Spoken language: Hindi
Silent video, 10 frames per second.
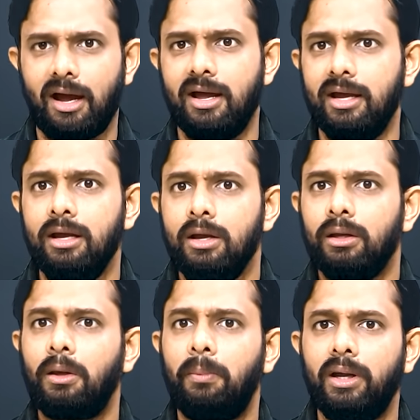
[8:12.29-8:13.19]
है
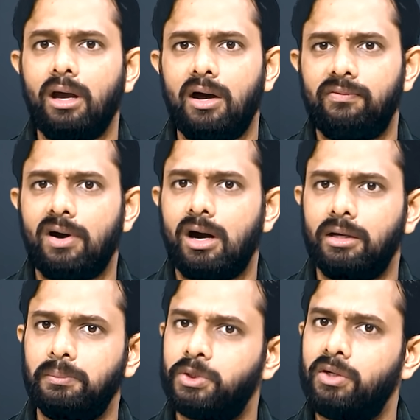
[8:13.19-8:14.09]
कि भाई आरफा
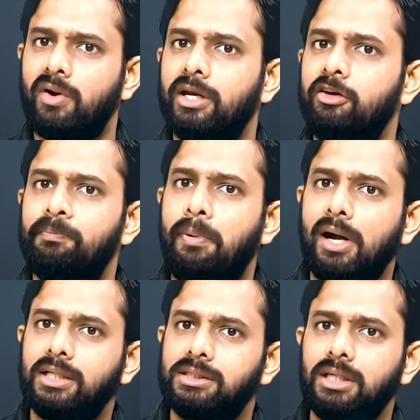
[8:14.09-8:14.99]
खानम शेरवानी
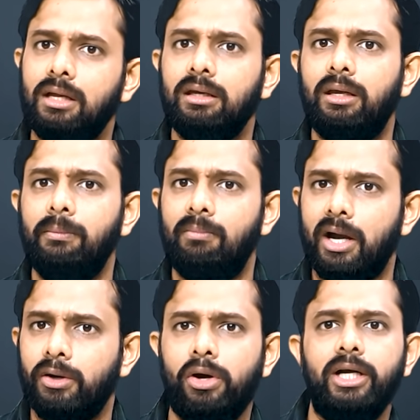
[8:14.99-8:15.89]
पाकिस्तान की
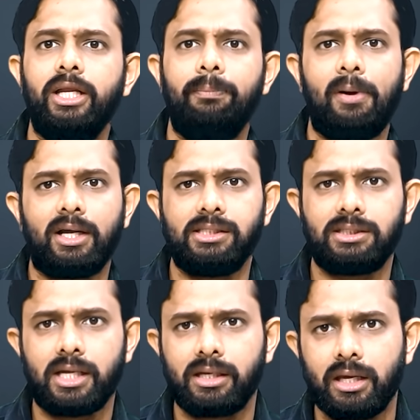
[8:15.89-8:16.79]
माइनॉरिटी
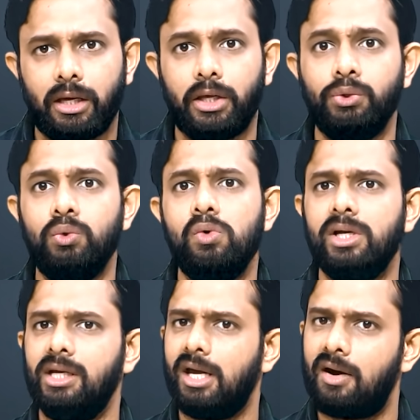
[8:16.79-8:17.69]
पाकिस्तान के हिंदुओं
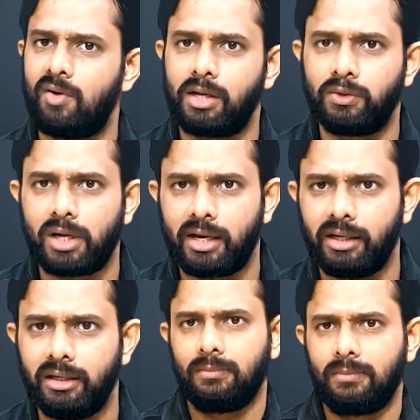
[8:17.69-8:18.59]
के लिए आवाज़ उठा
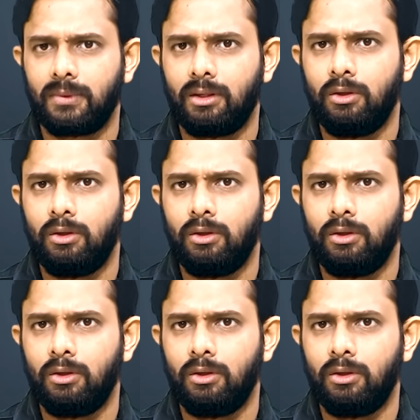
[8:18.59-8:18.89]
रही हैं